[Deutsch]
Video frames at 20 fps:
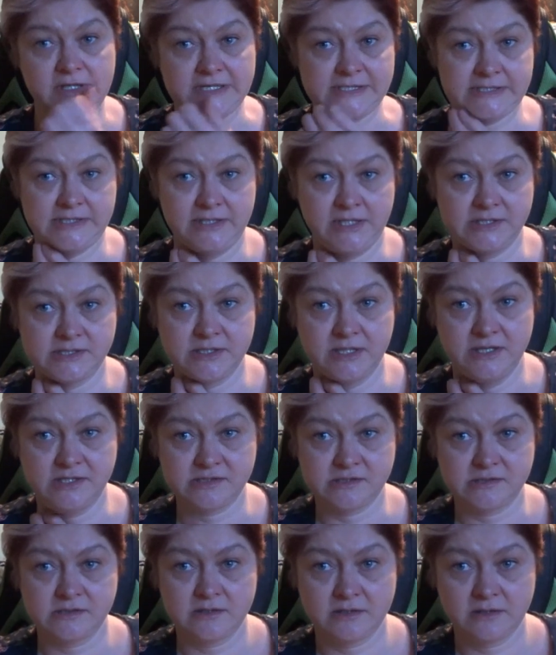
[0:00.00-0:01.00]
das denn jetzt
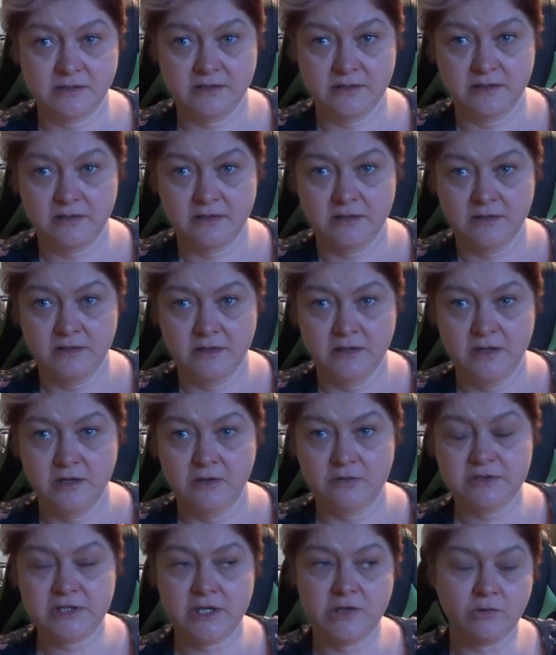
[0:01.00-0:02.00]
heißen?
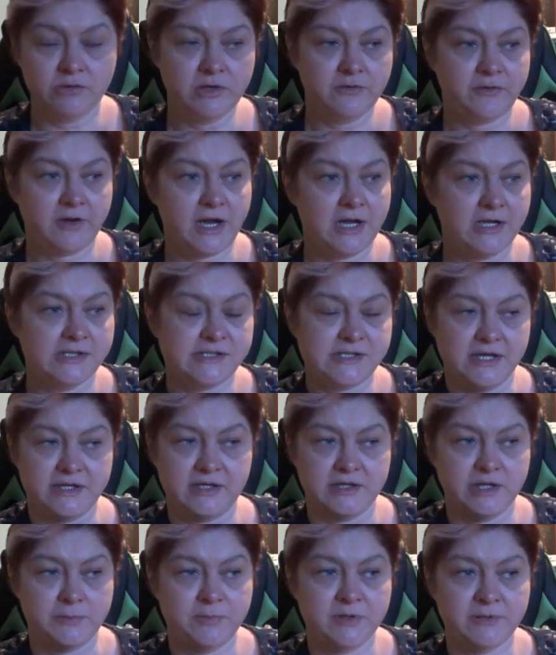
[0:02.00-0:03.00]
Und dann ohne
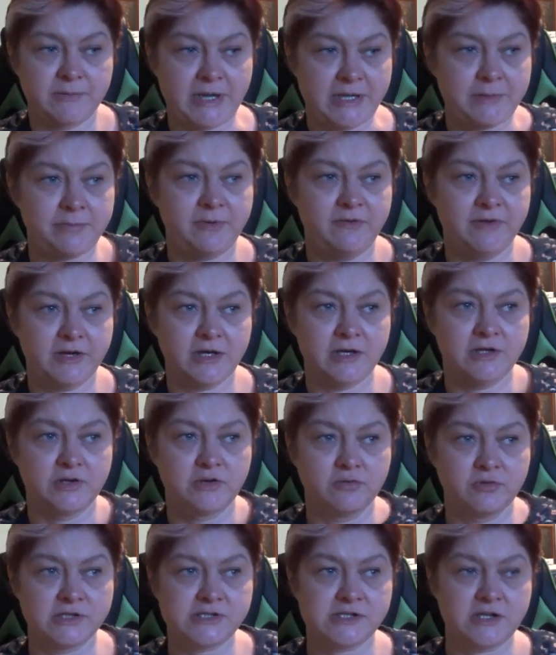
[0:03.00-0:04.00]
Fragezeichen. Ich bin manchmal wirklich
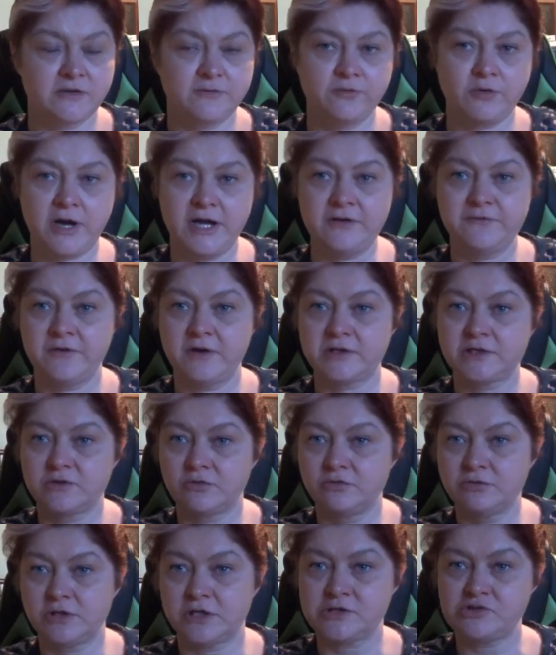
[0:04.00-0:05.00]
kurz davor, einfach
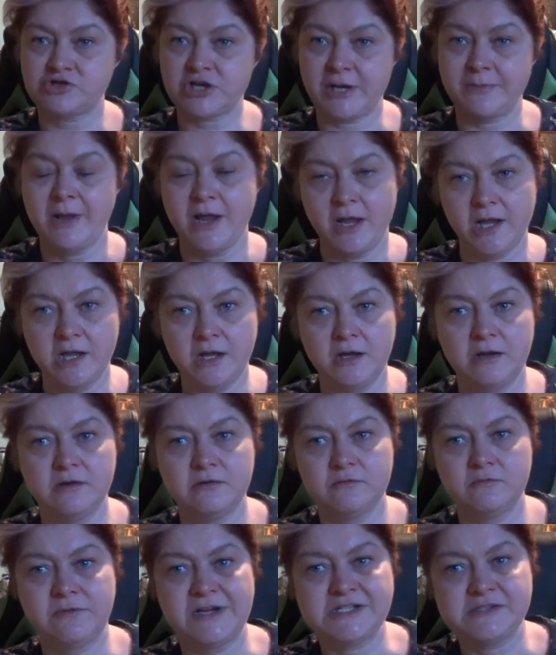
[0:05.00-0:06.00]
drunter zu schreiben, äh,
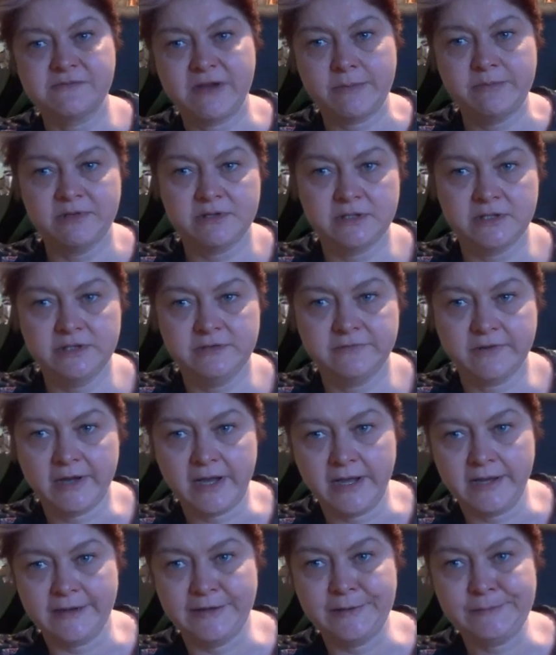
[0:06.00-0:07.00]
was war bitte die
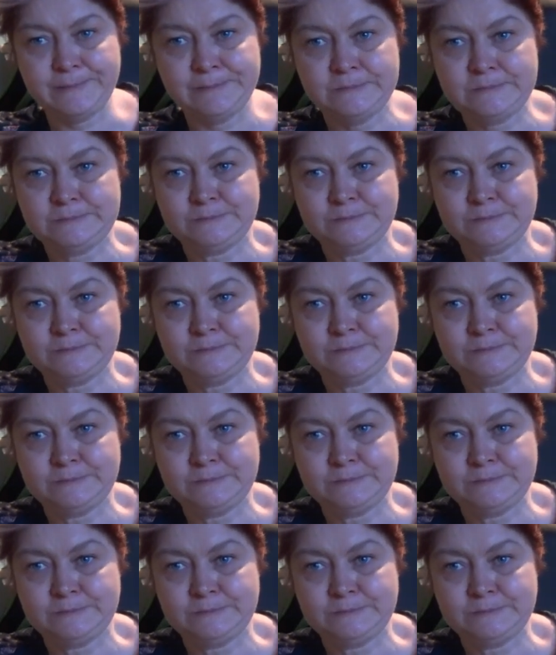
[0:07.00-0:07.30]
Frage?